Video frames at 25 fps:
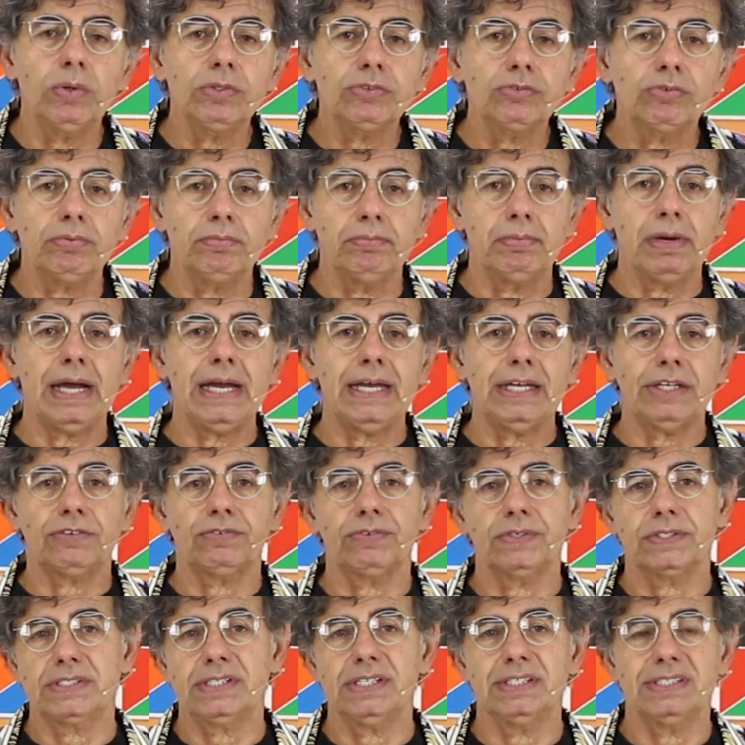Quanto
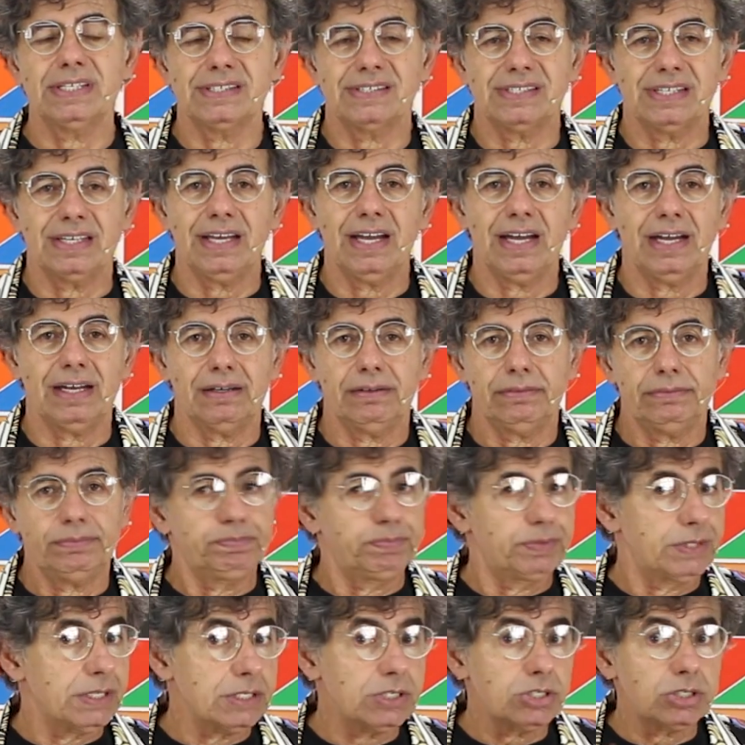mais você desenhar,
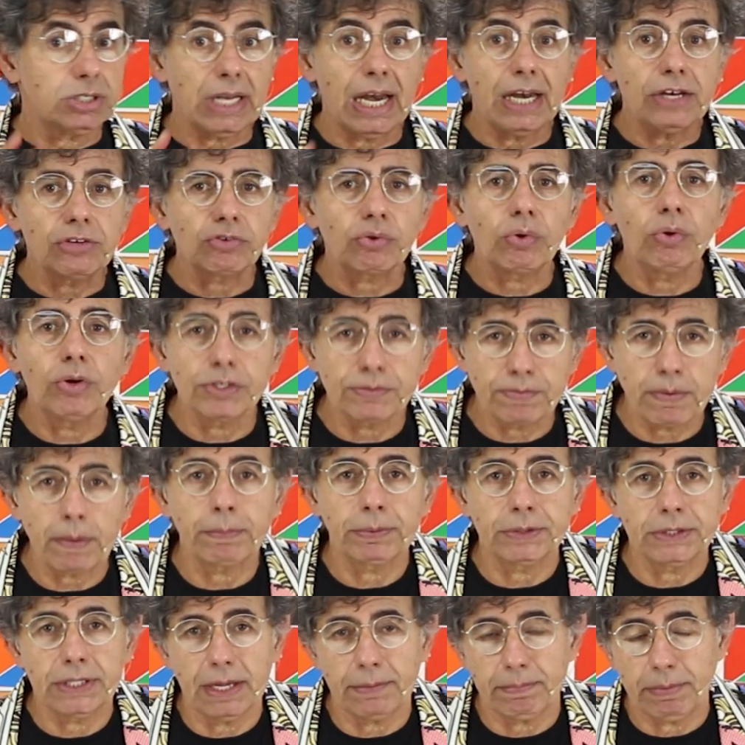precisa de três coisas para
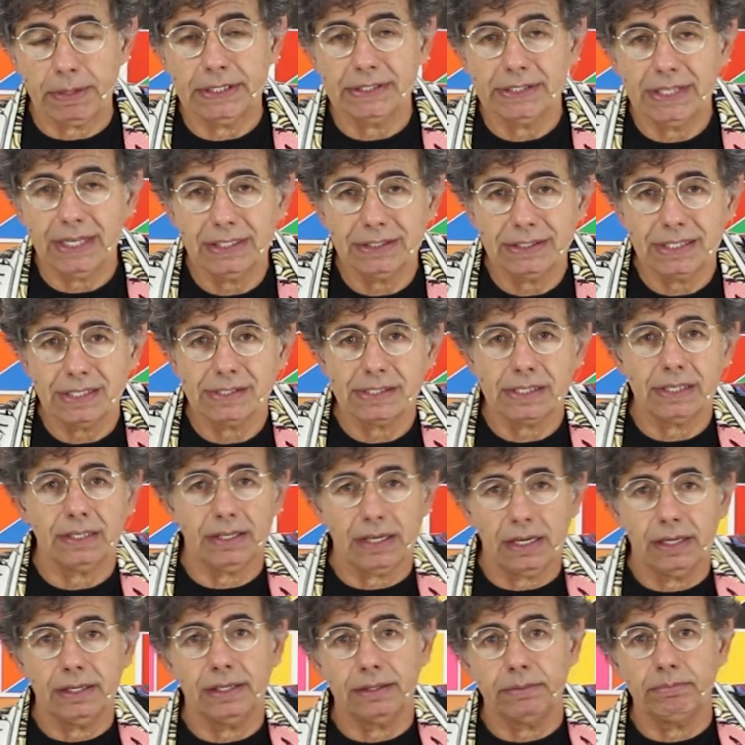poder aprender e
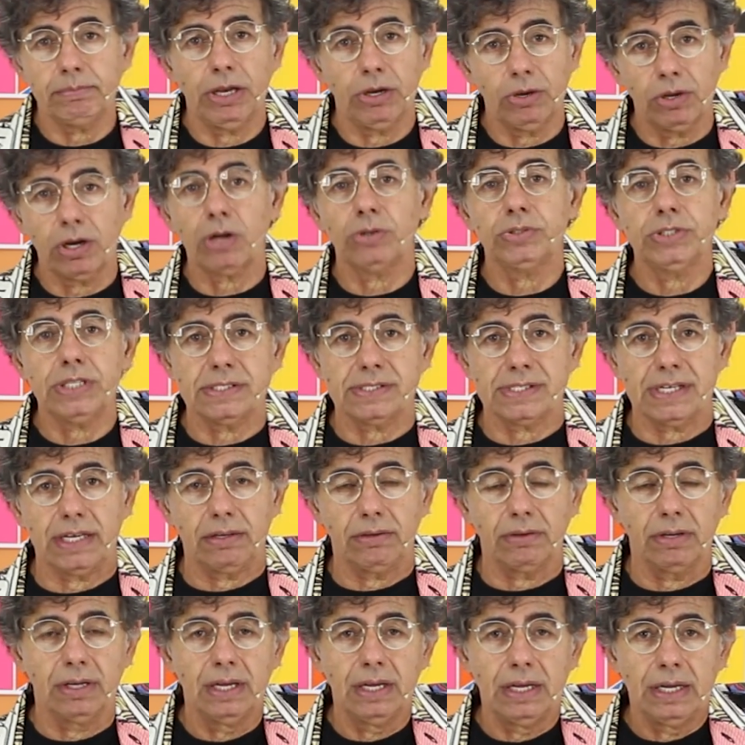desenhar, é, melhorar o desenho.